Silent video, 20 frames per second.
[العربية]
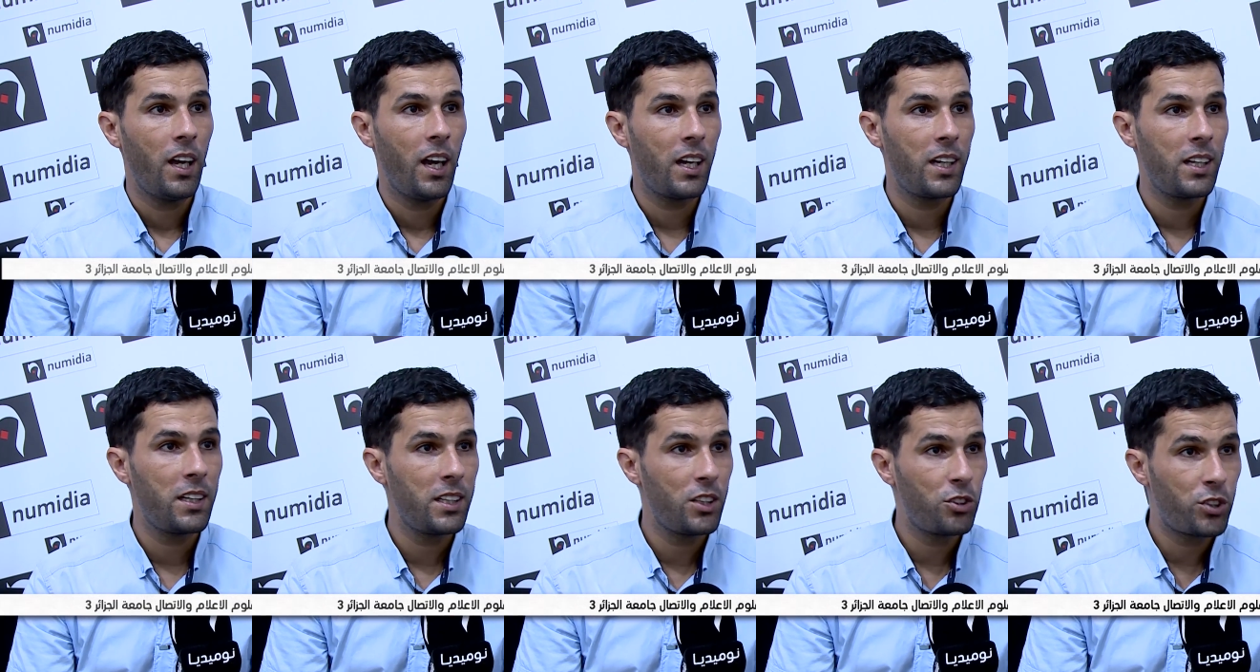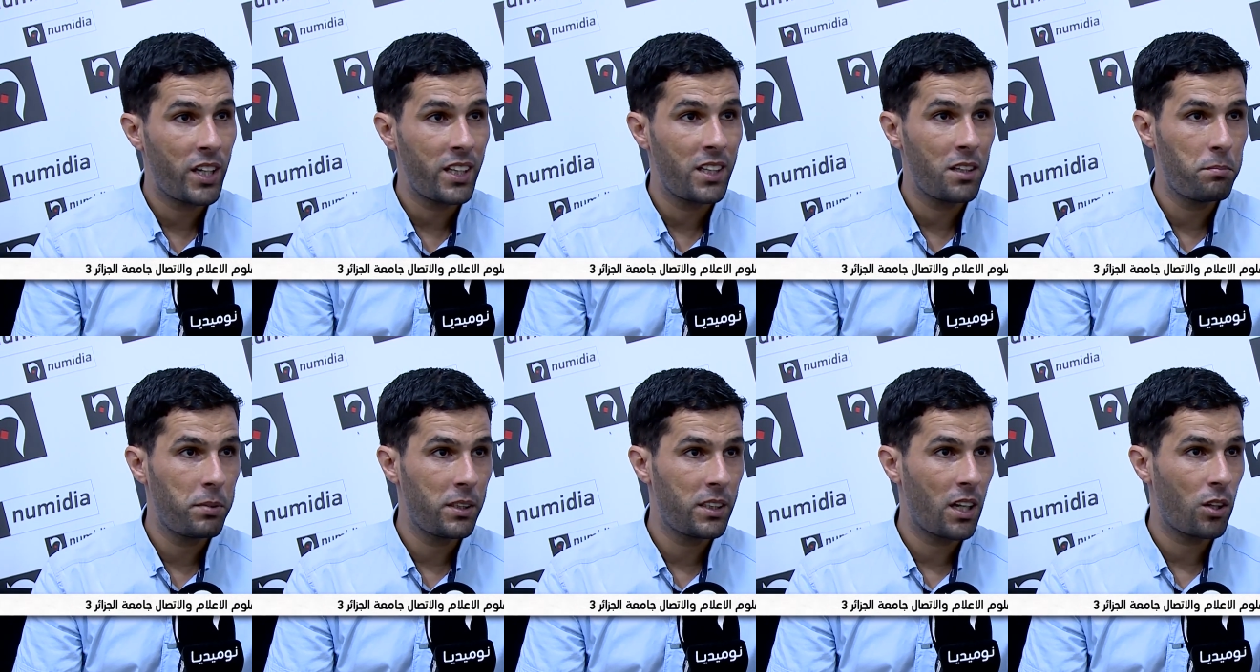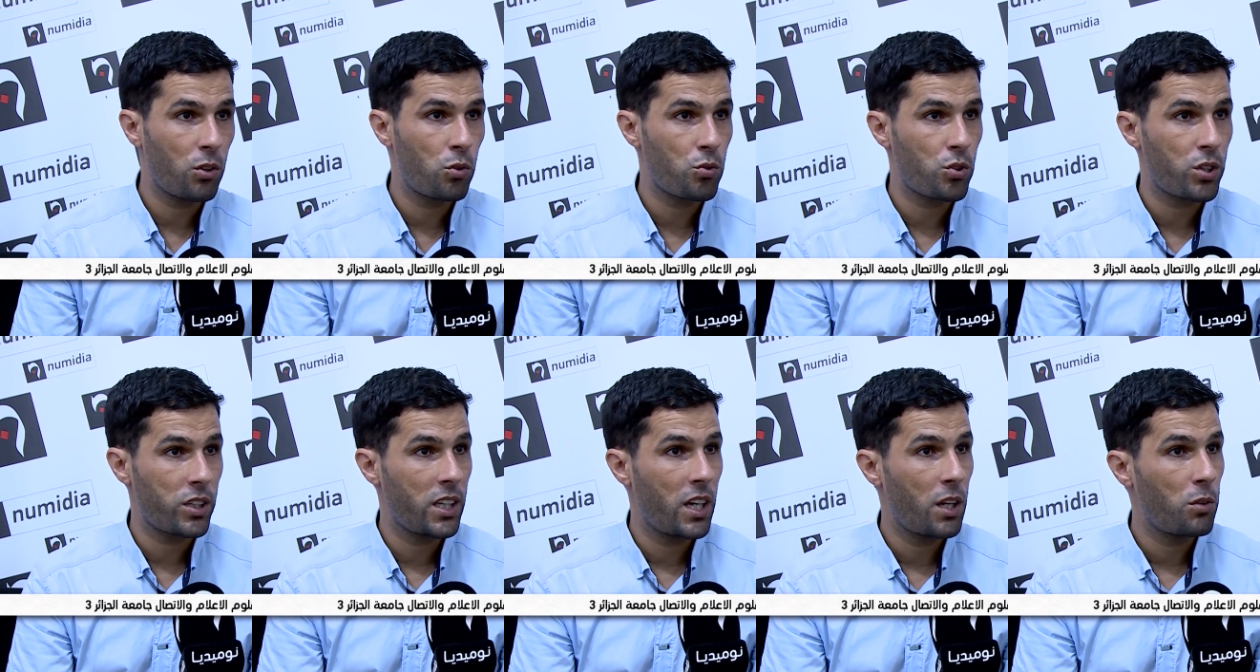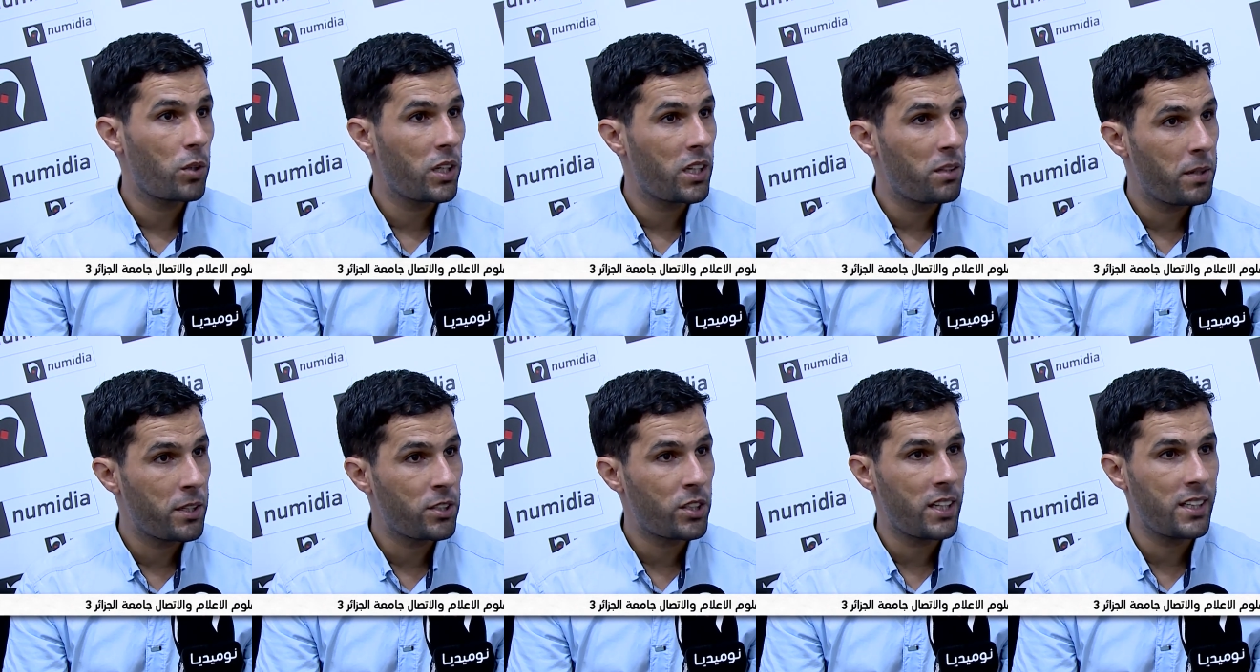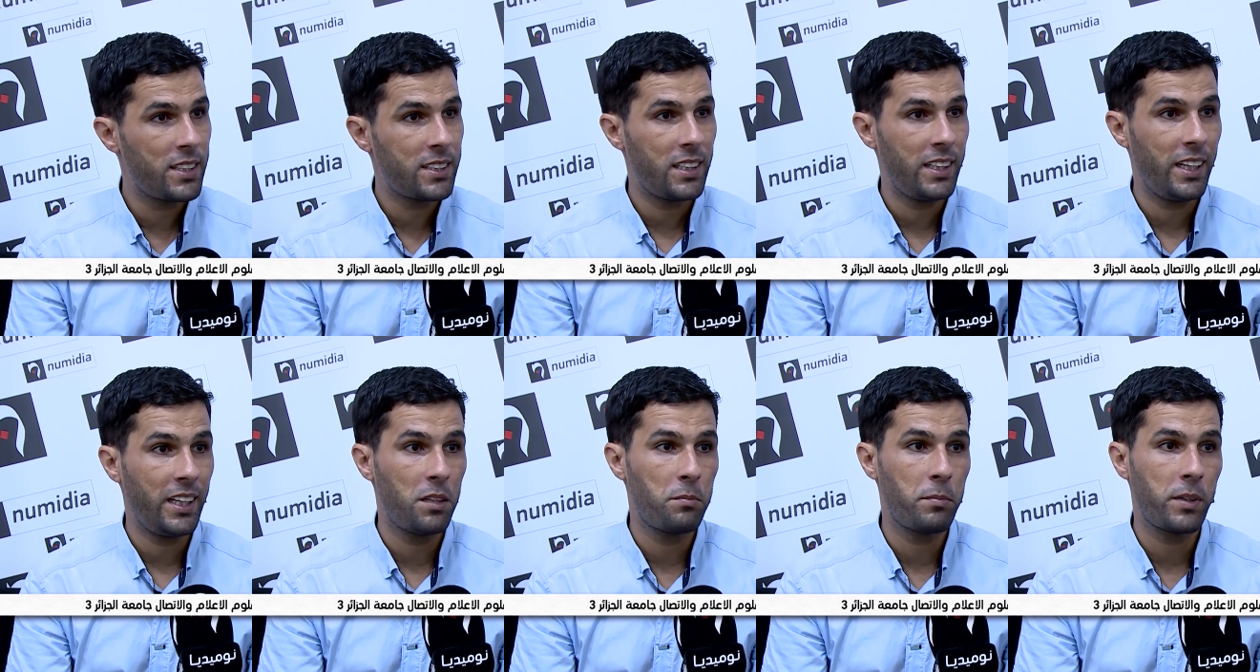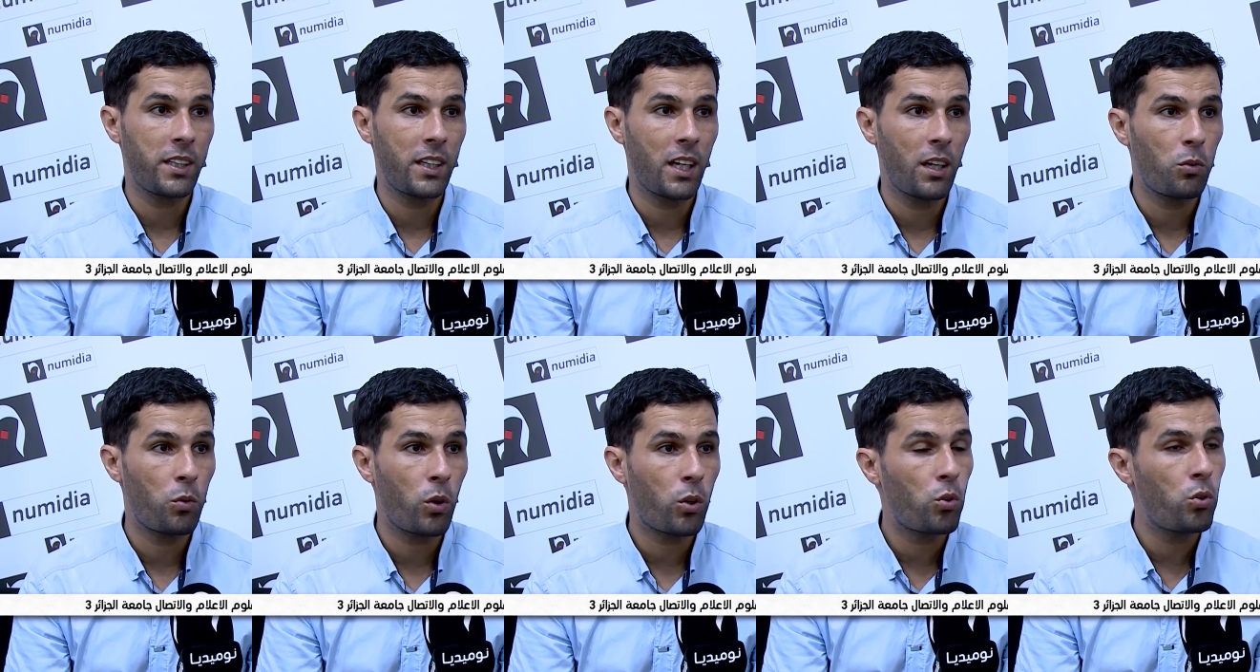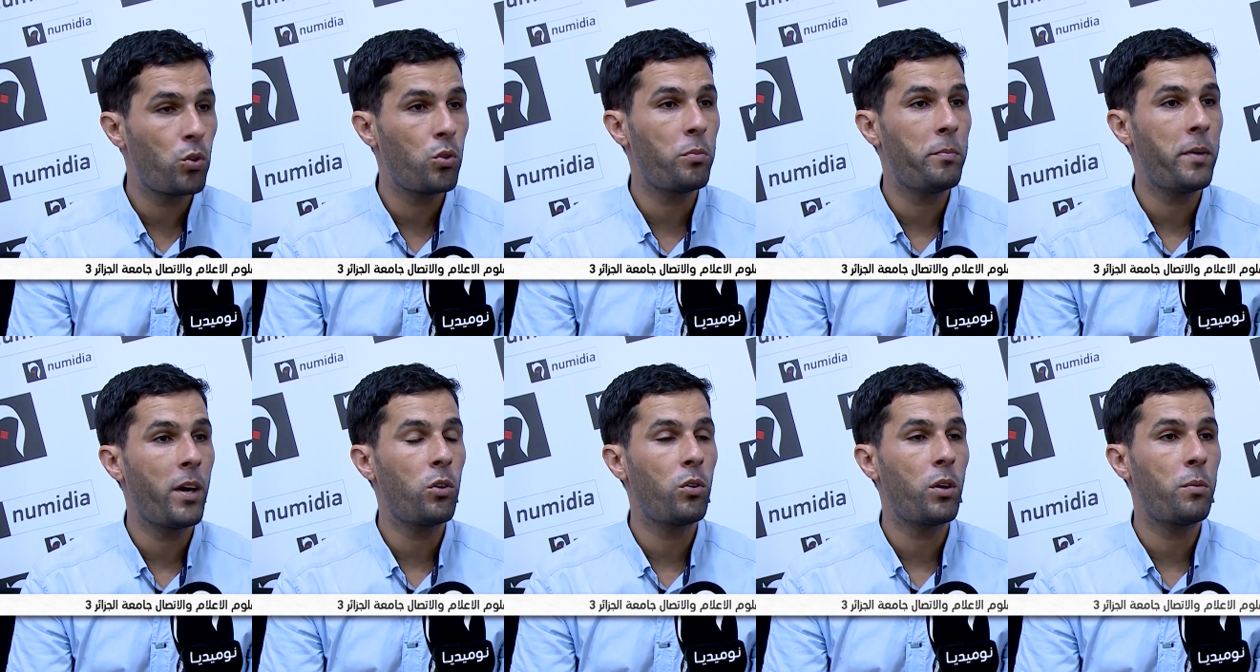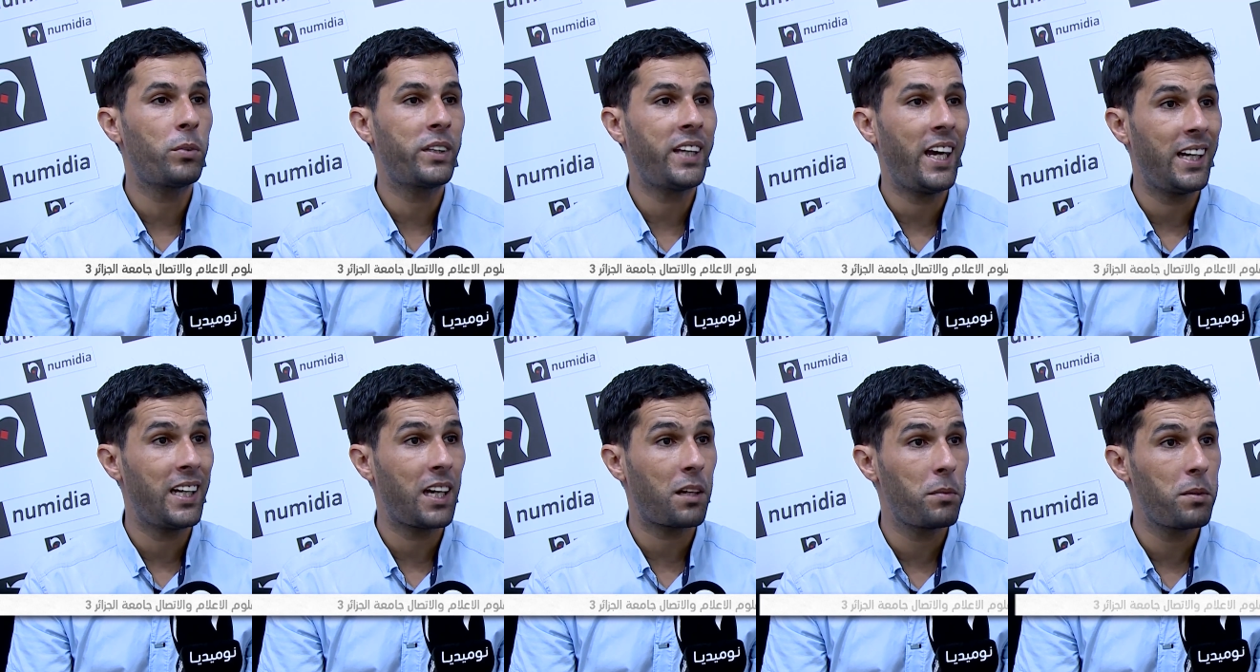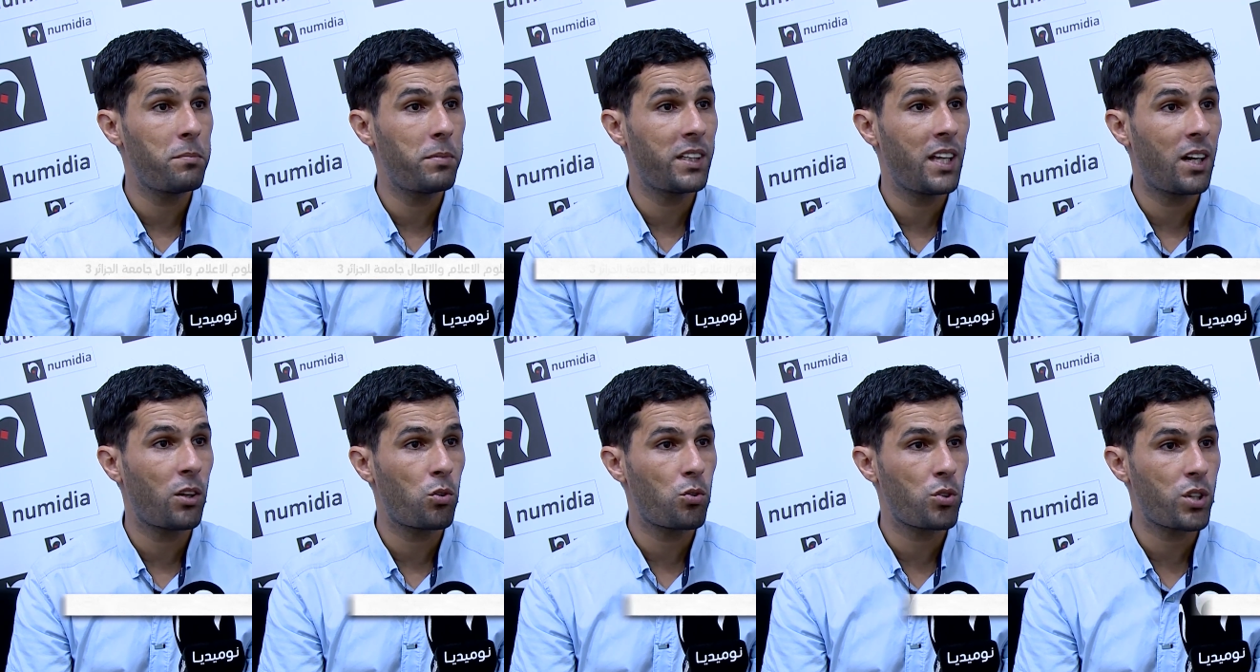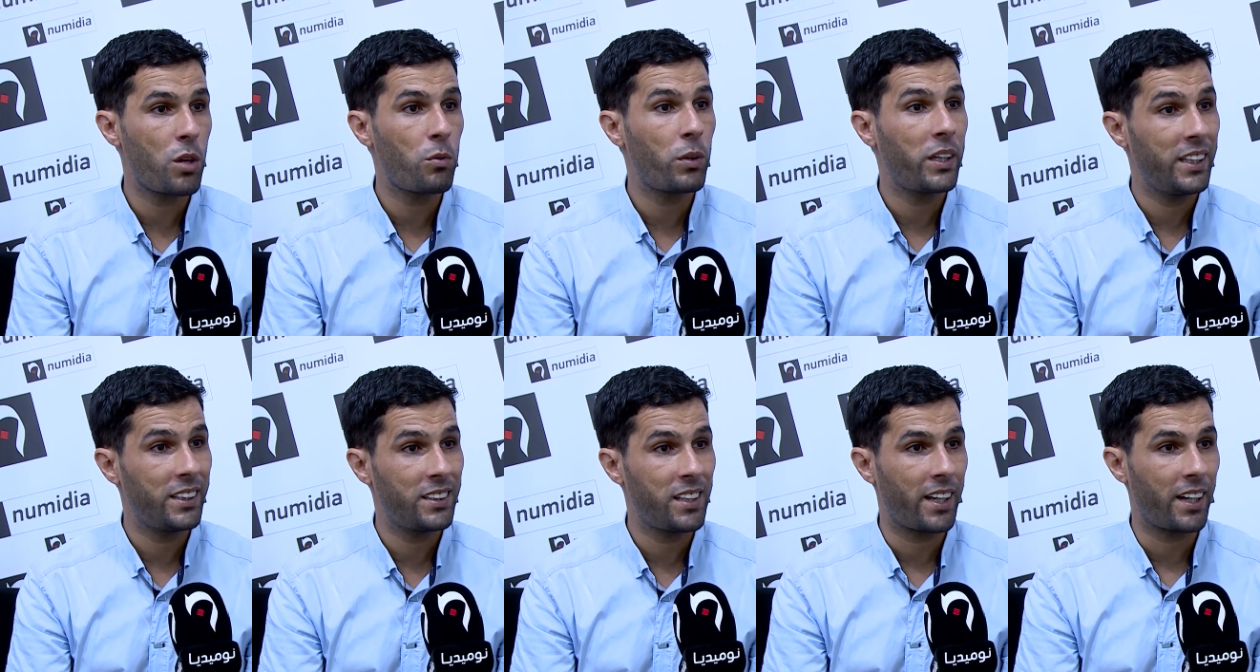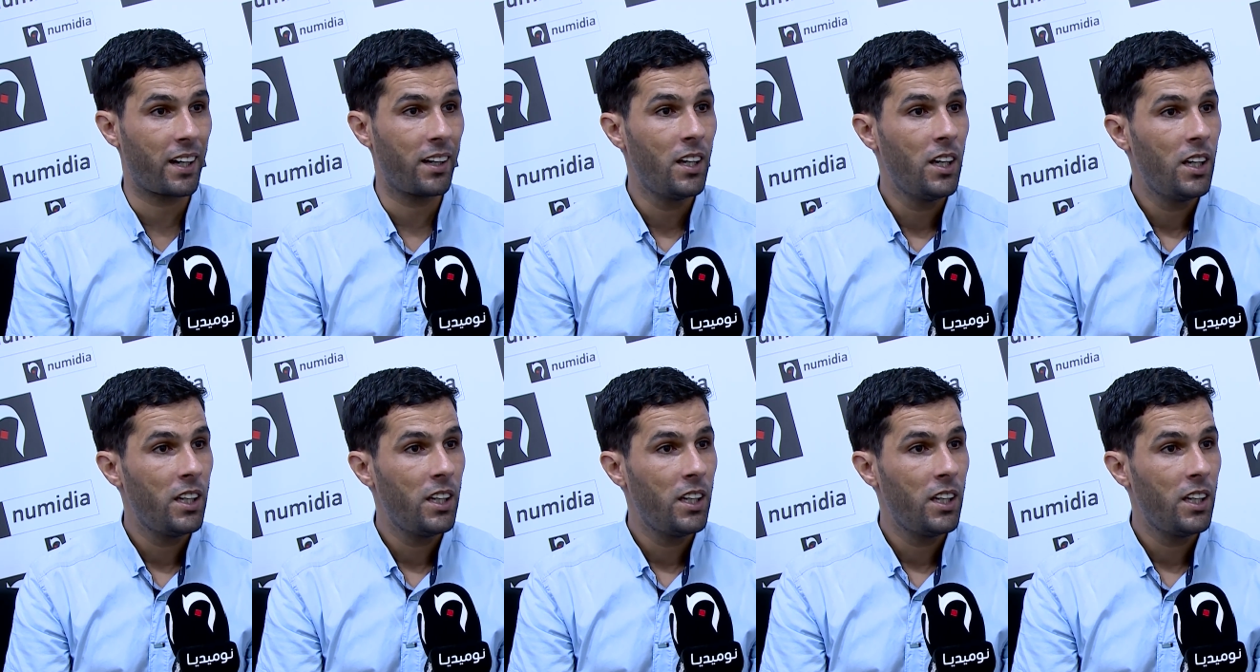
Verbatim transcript: اللجان البيداغوجية والمجالس العلمية وكل ما هو متعلق بالبيداغوجيه والإدارة